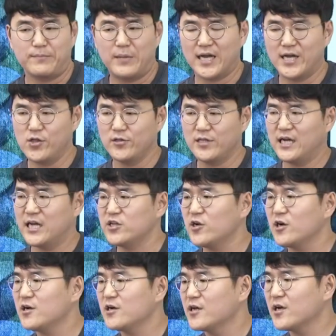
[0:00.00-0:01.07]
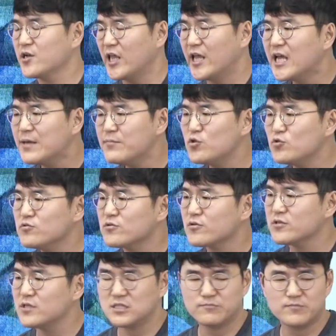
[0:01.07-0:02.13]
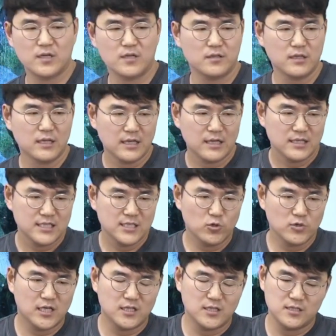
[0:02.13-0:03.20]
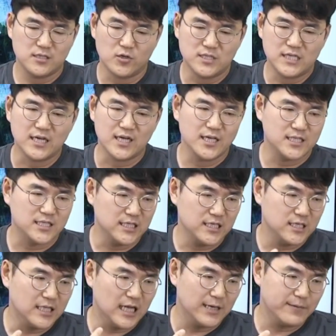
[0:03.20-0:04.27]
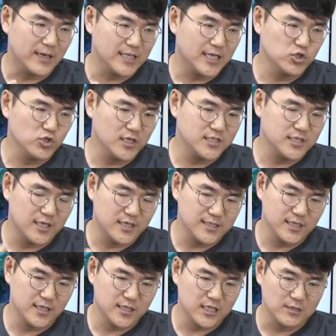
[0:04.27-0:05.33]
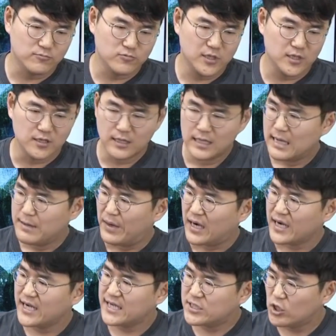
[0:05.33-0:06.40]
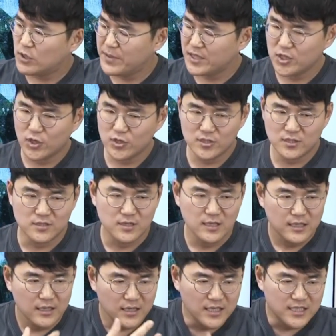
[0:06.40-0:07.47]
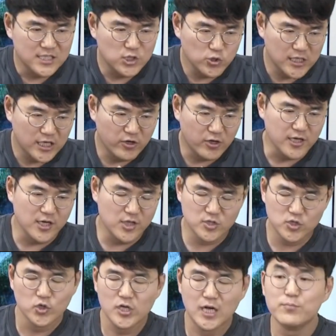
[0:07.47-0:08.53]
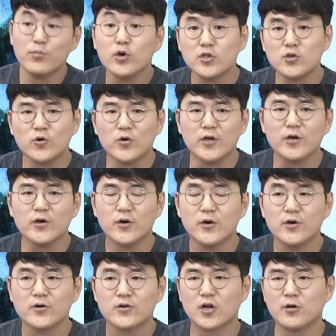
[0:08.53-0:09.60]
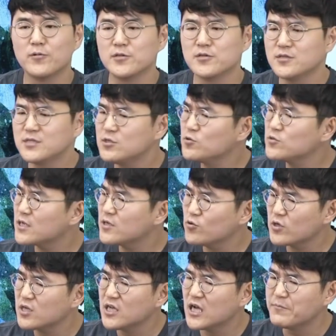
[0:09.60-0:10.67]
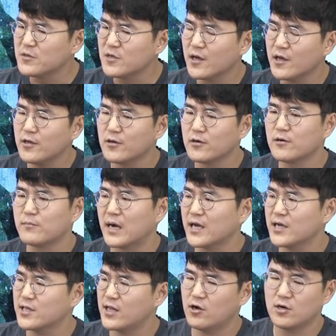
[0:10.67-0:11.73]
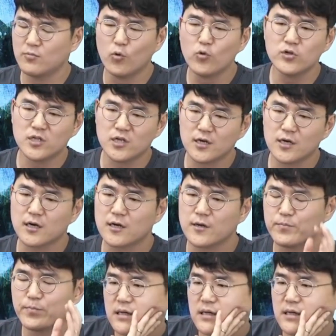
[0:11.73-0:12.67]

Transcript: 밖에서 내가 인간관계가 되게 힘들고 그렇지만 치료자는 그렇지 않겠지 날 받아주겠지라는 생각 때문에 밖에서의 패턴을 이 치료자의 관계에서 전혀 안 보이는 거예요 그러면은 치료자는 또 긴가민가 해요 밖에서 상황을 모르니까